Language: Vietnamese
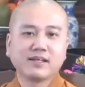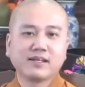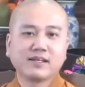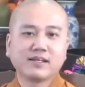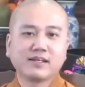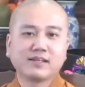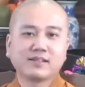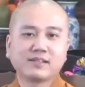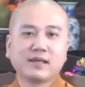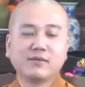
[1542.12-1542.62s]

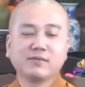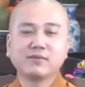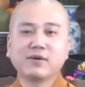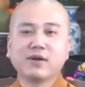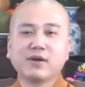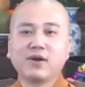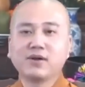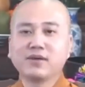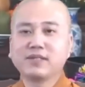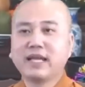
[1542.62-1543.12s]
xong
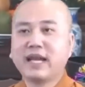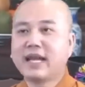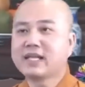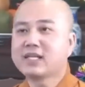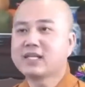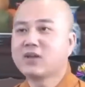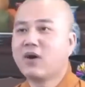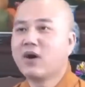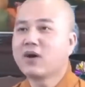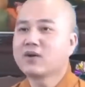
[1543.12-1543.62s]
rồi giải
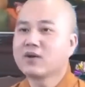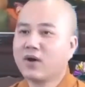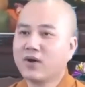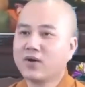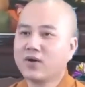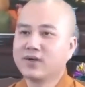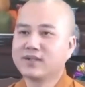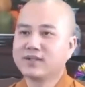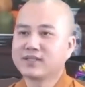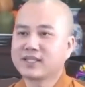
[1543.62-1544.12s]
tỏa
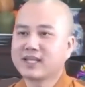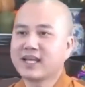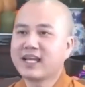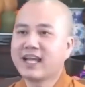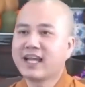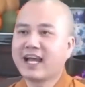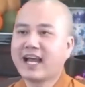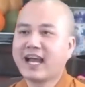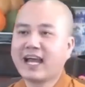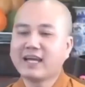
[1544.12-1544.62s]
rồi cái
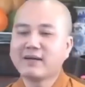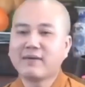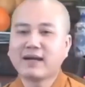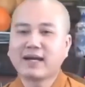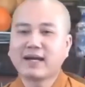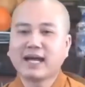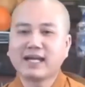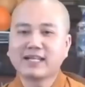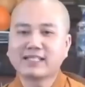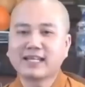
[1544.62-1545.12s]
là hai ba
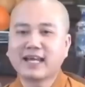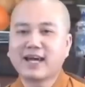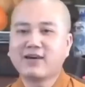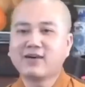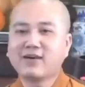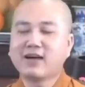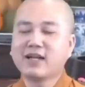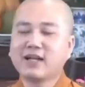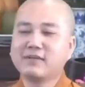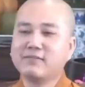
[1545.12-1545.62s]
ngày
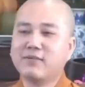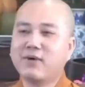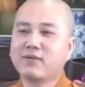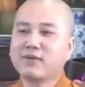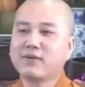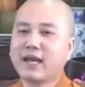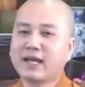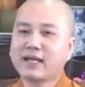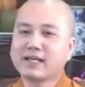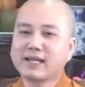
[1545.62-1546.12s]
sau hay là một
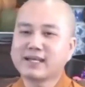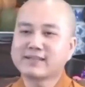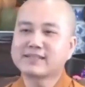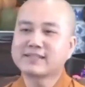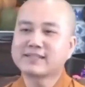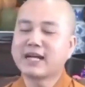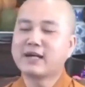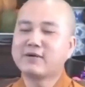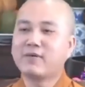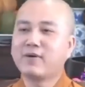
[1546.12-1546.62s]
hai tháng
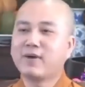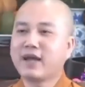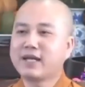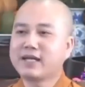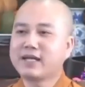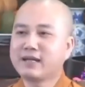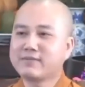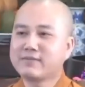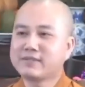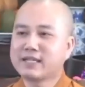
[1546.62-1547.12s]
sau một hai
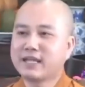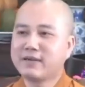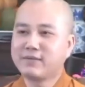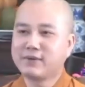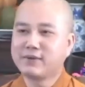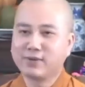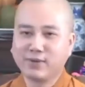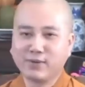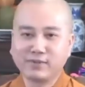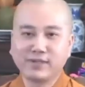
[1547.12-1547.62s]
năm sau mà
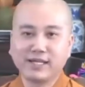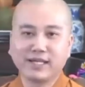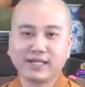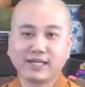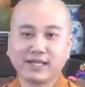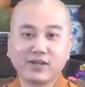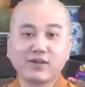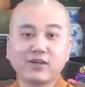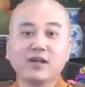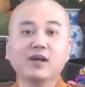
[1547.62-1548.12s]
đụng chuyện
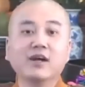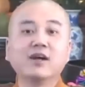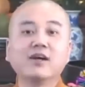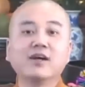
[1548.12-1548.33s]
cái nói nữa